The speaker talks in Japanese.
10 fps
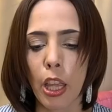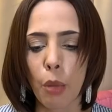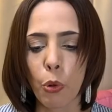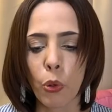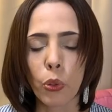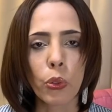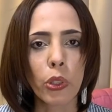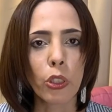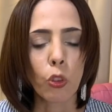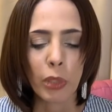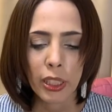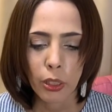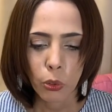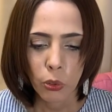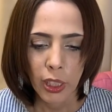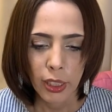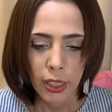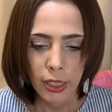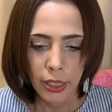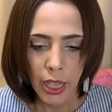もう本当に困ったことなんで
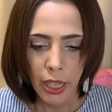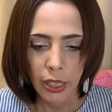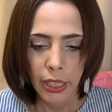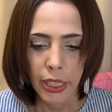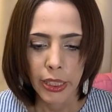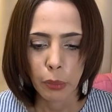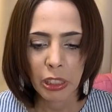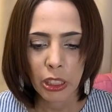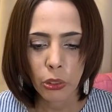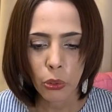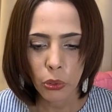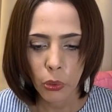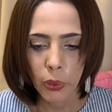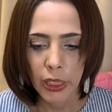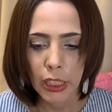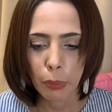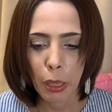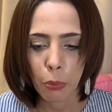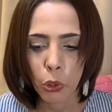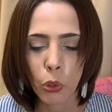すが、自民党の石
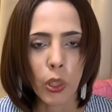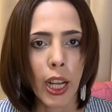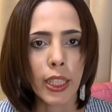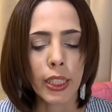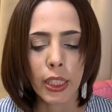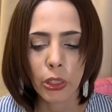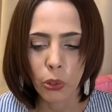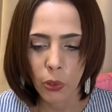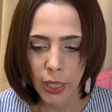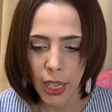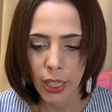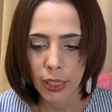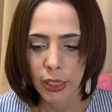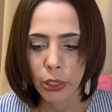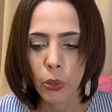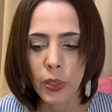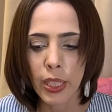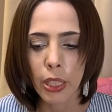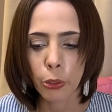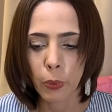破元幹事長が、日本
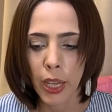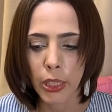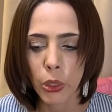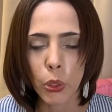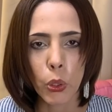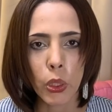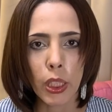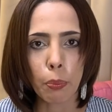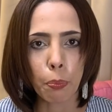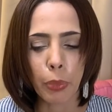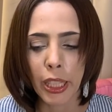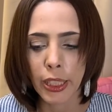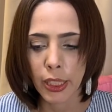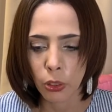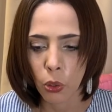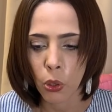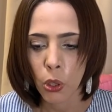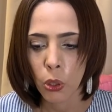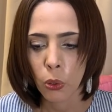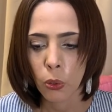政府は習近平氏の
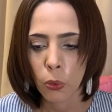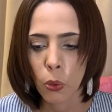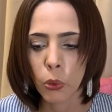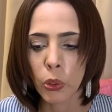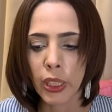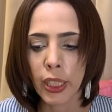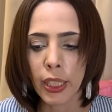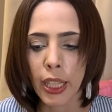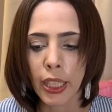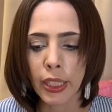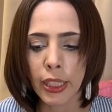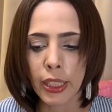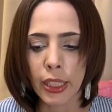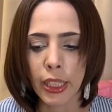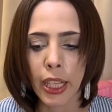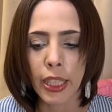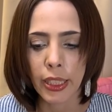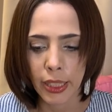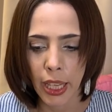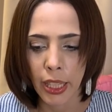国賓来日に関
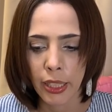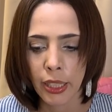して、